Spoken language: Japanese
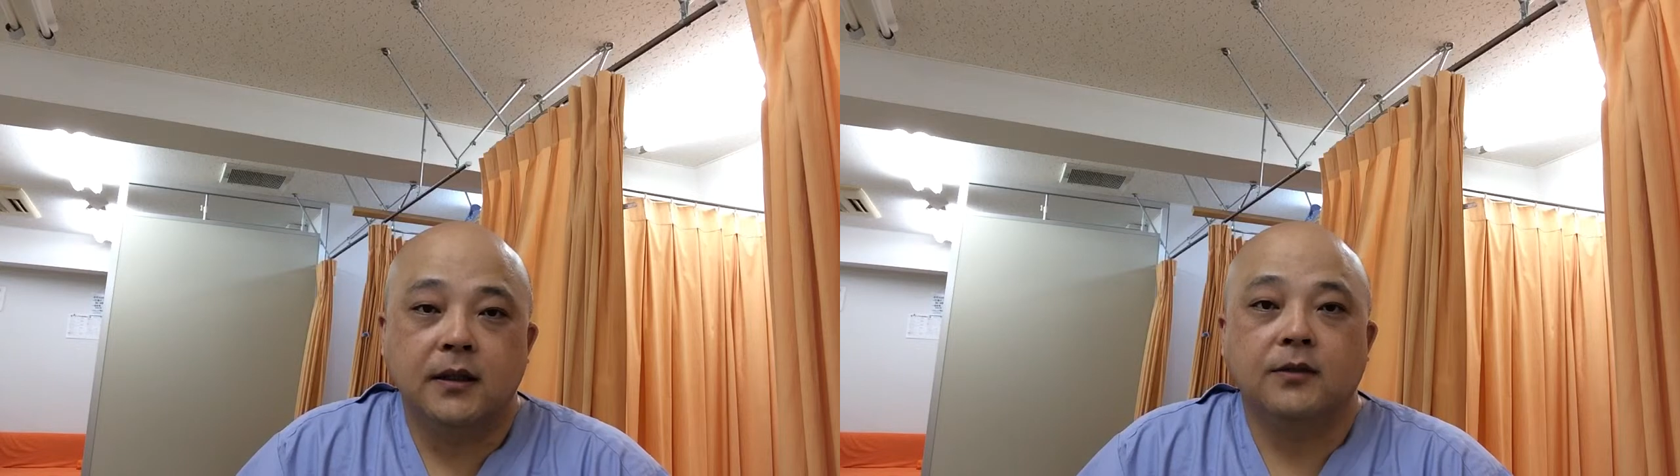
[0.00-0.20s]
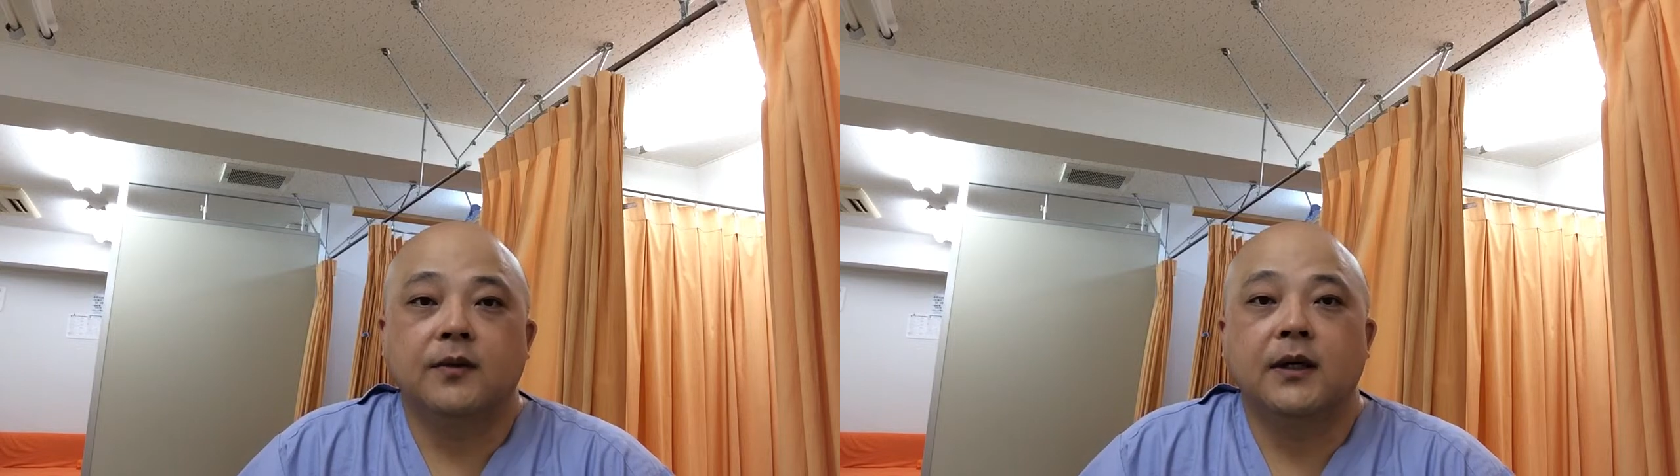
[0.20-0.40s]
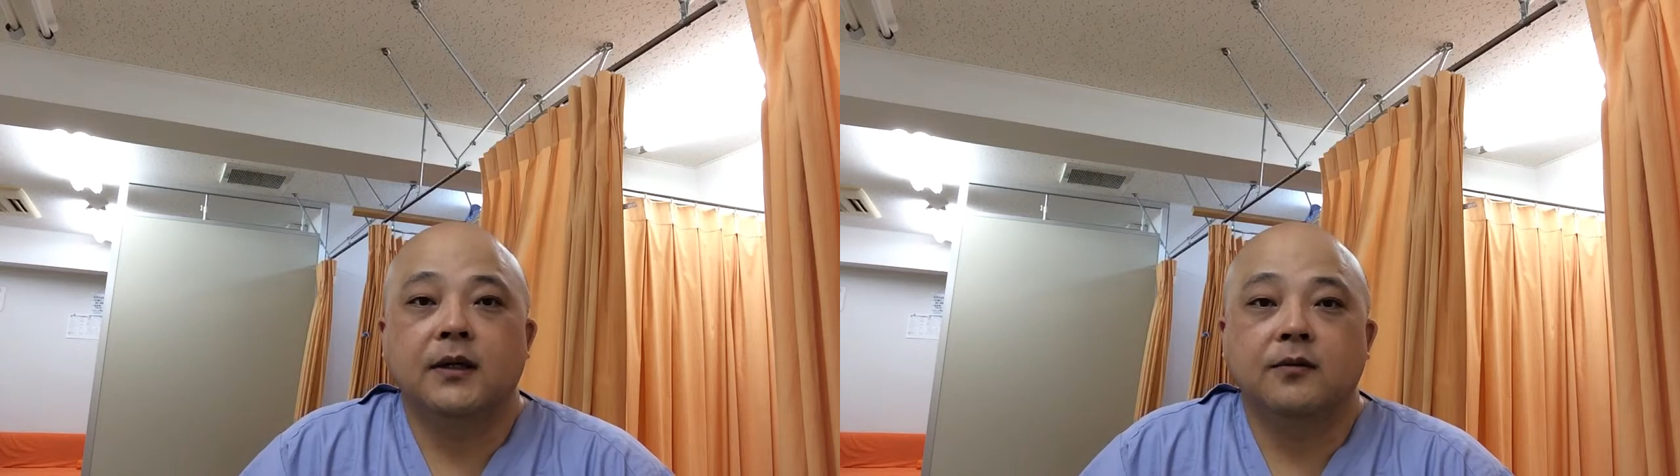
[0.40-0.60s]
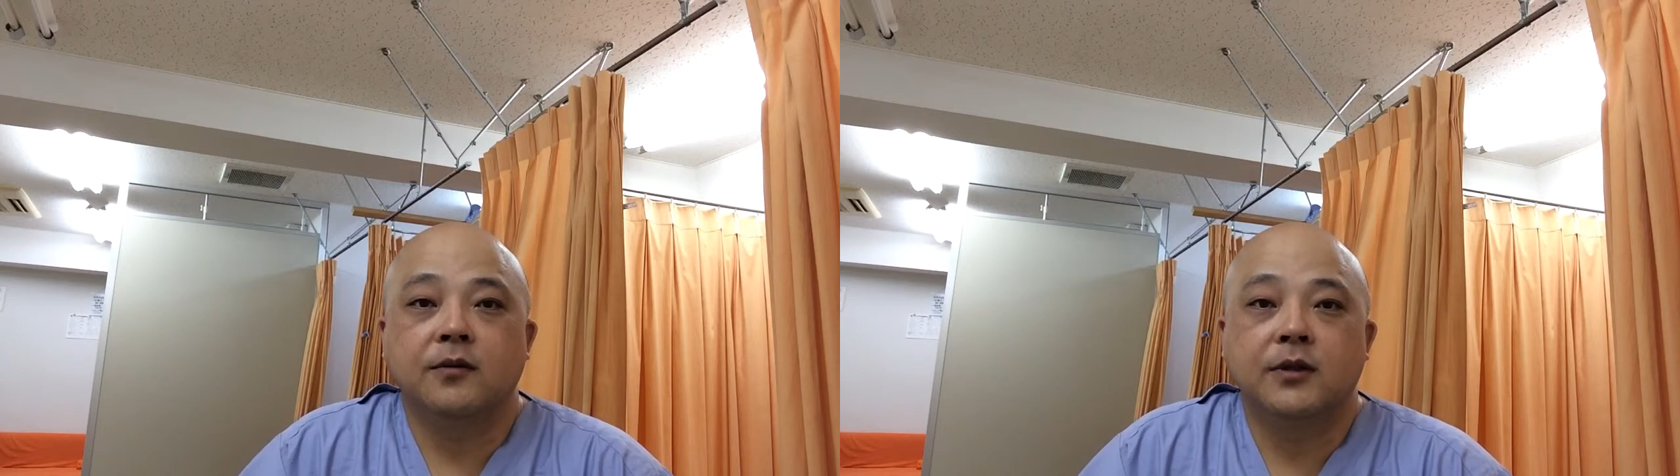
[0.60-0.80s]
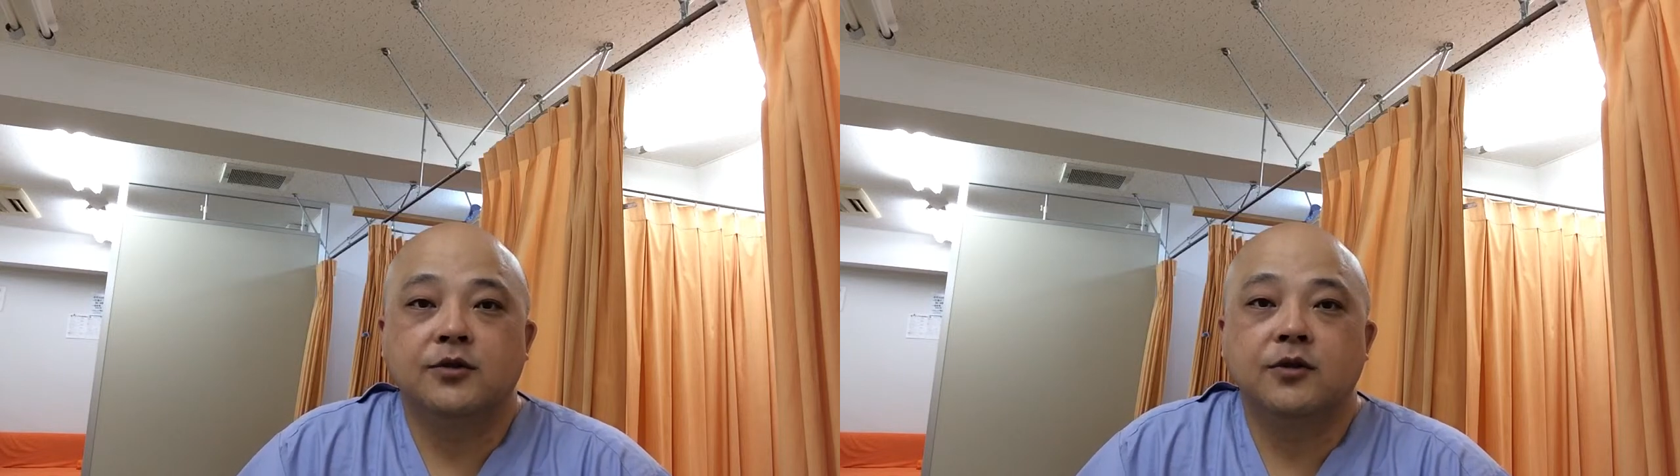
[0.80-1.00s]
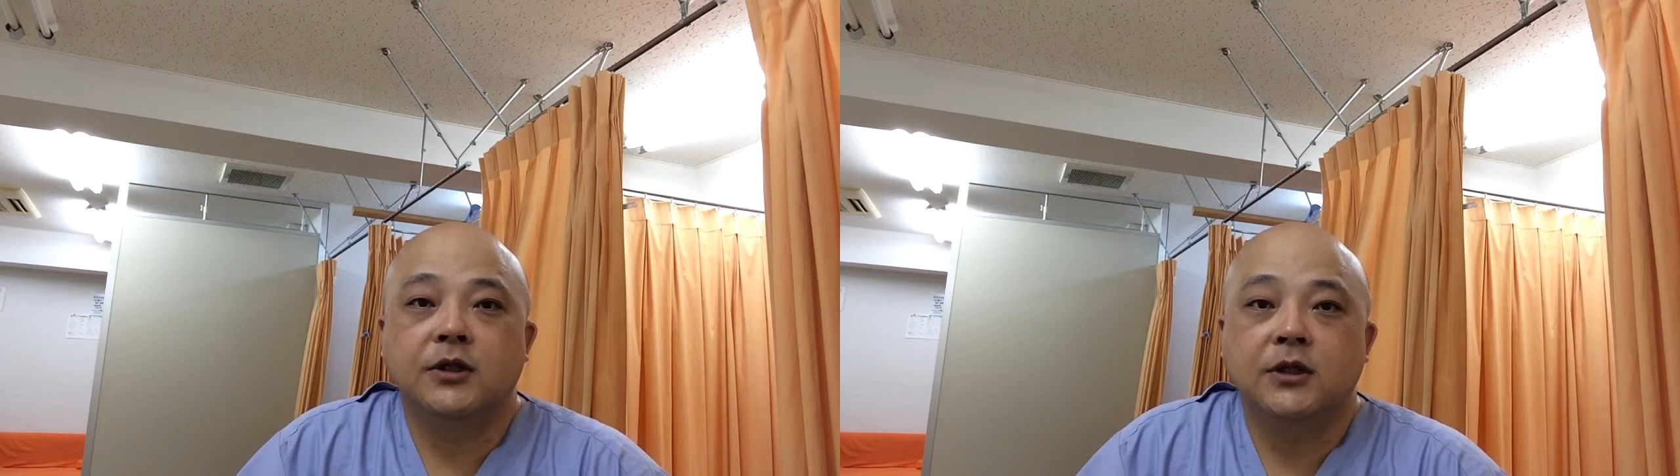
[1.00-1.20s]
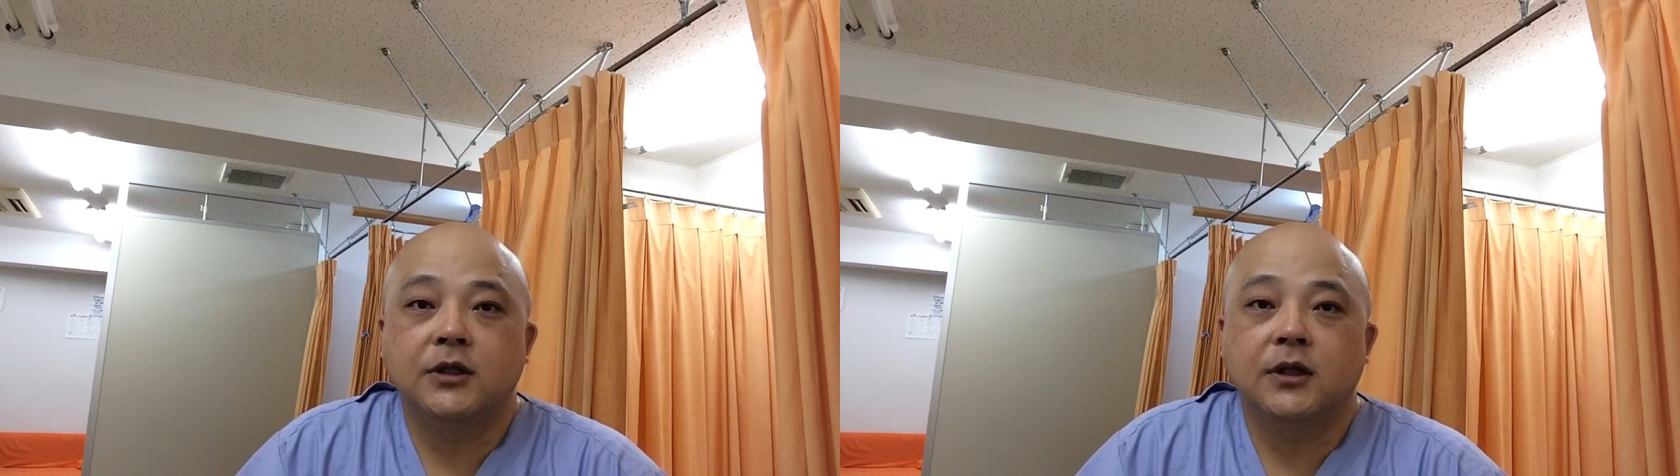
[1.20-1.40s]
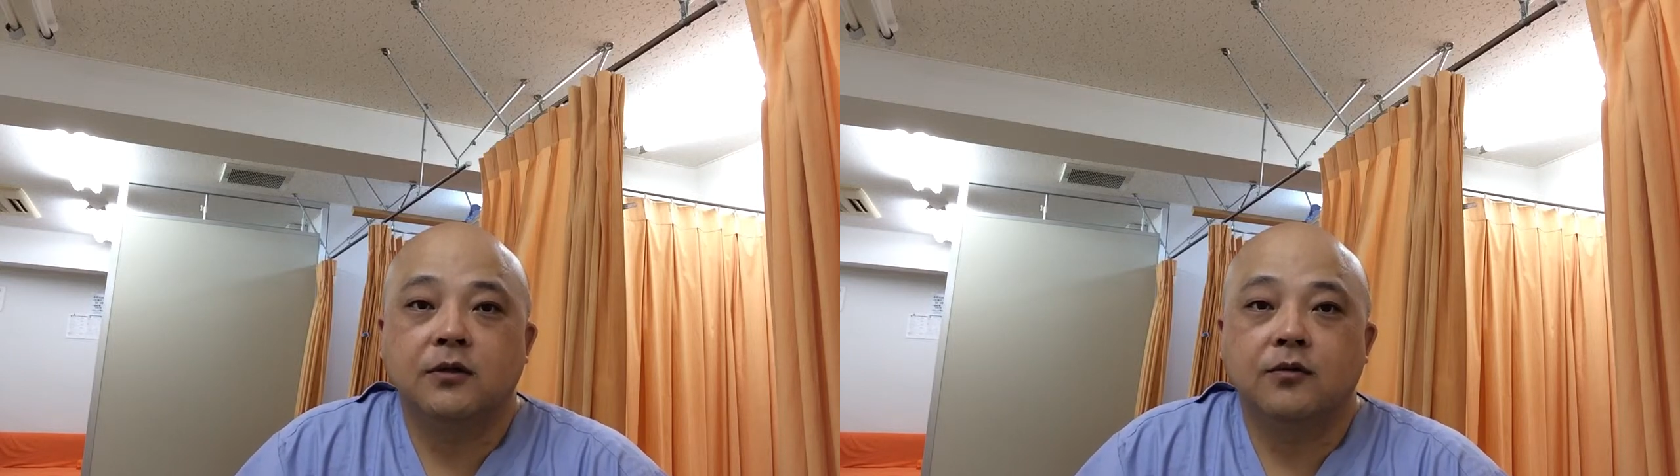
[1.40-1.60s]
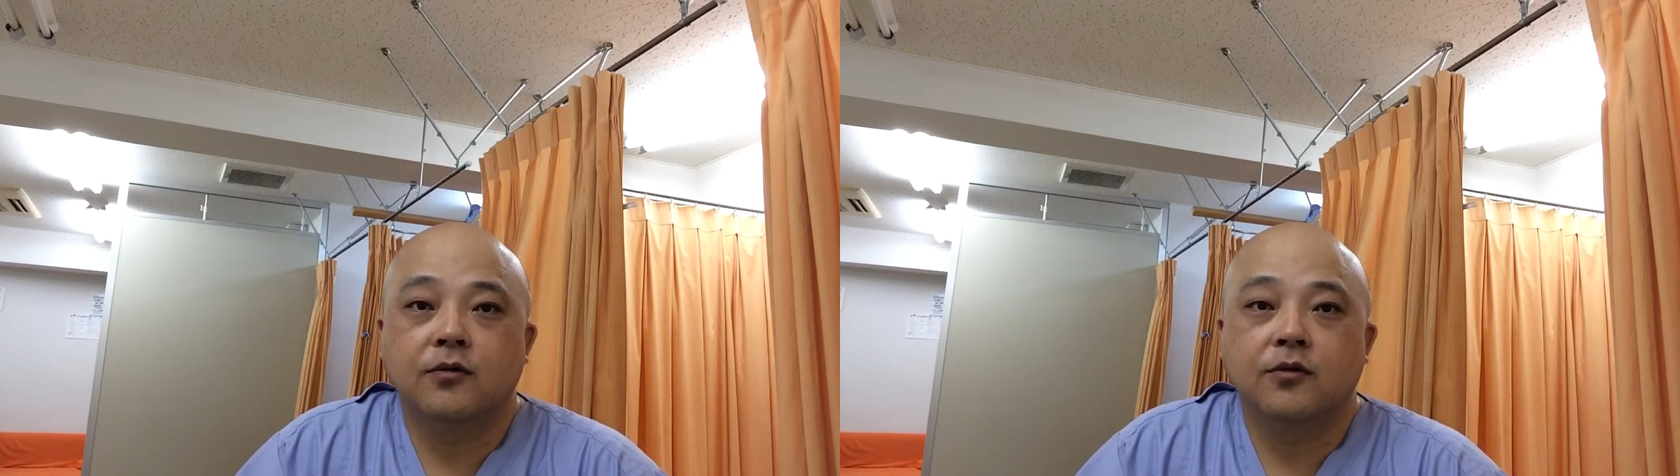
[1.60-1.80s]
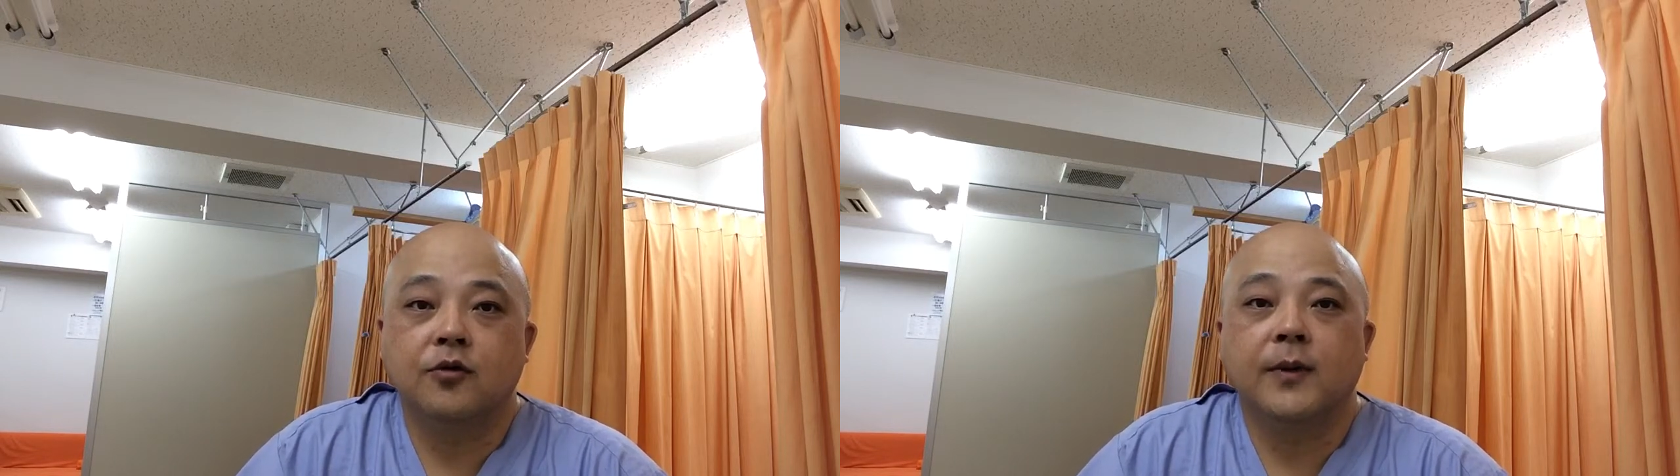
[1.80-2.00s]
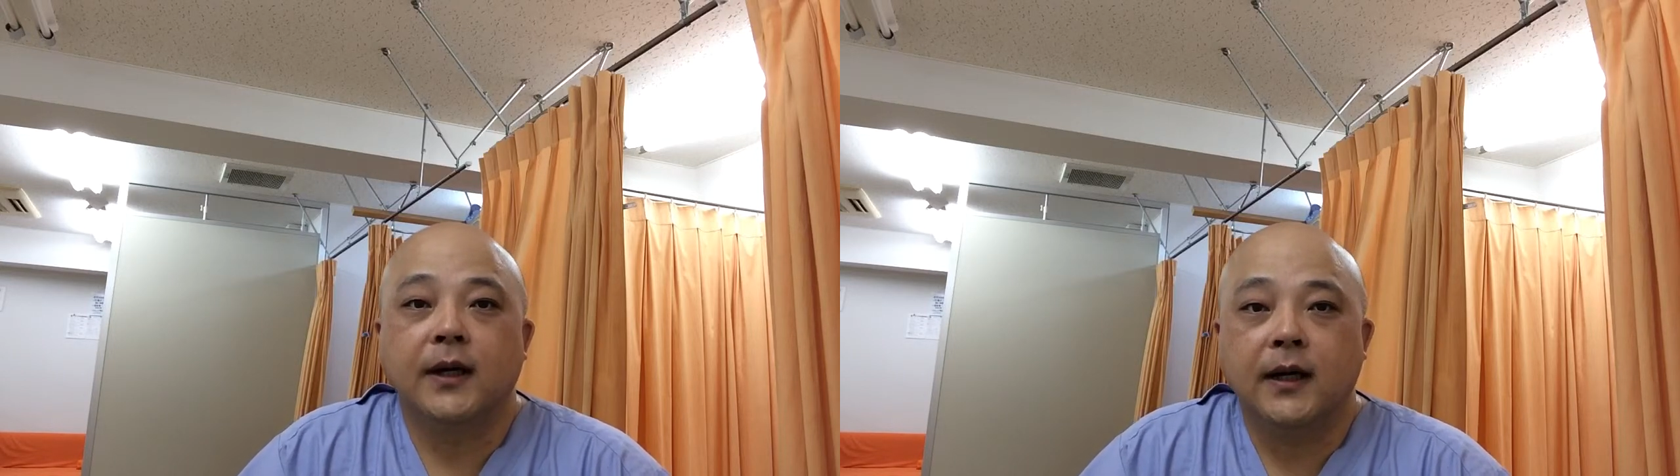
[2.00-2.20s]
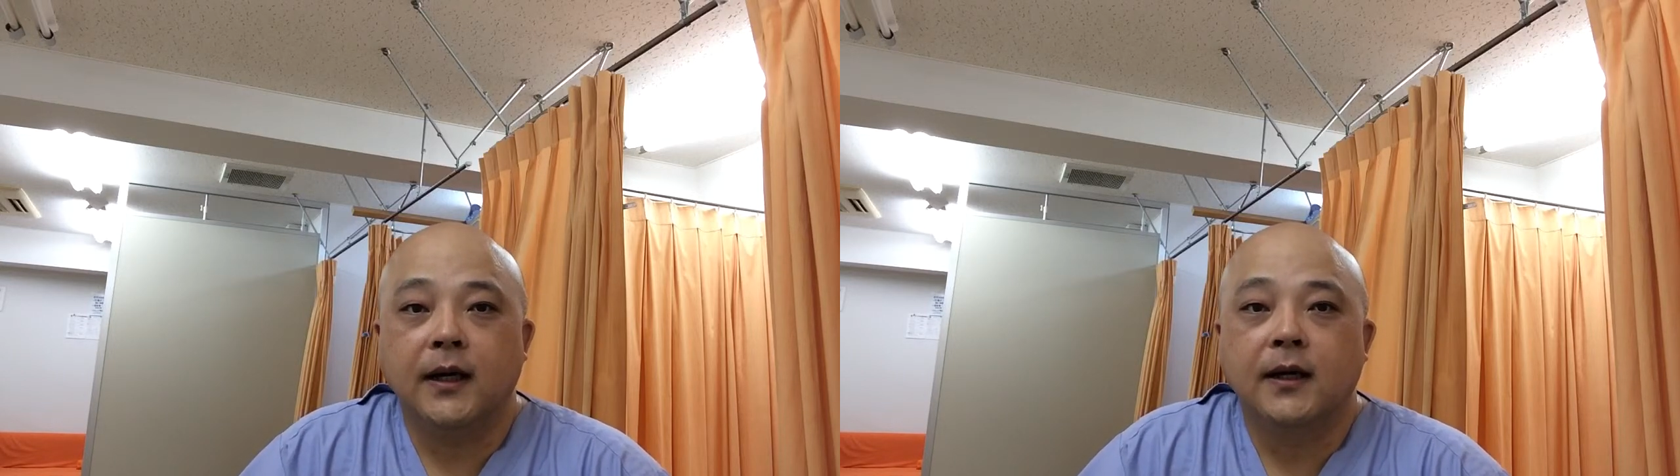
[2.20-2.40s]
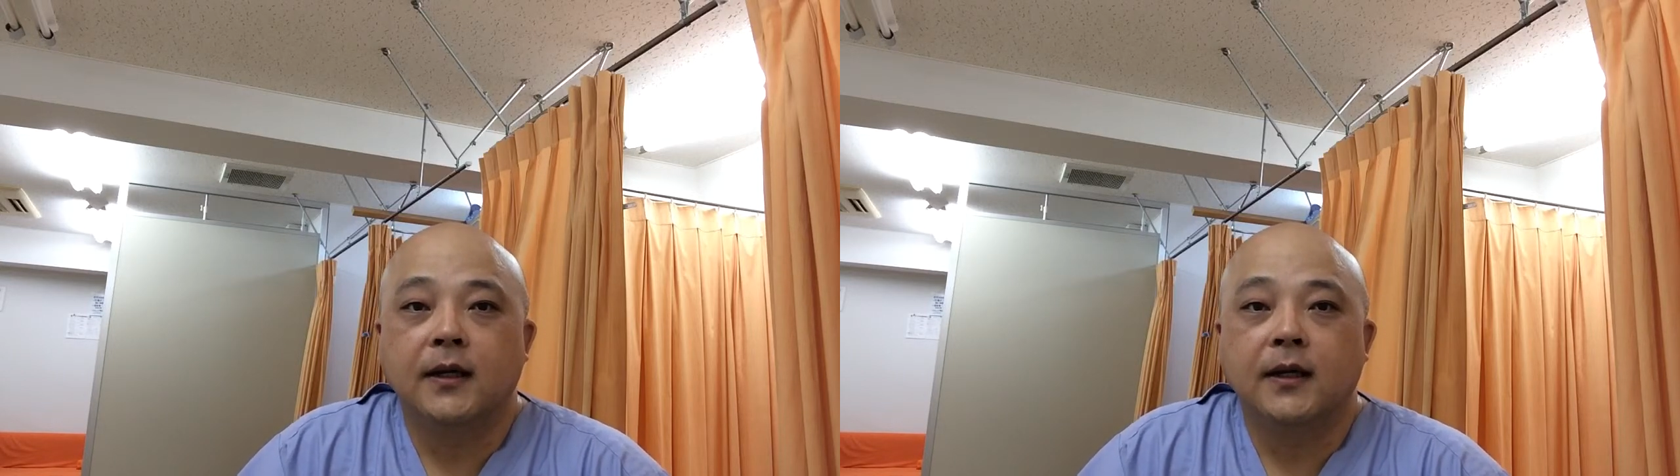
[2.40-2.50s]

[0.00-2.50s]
などはあの非常にあの評判が、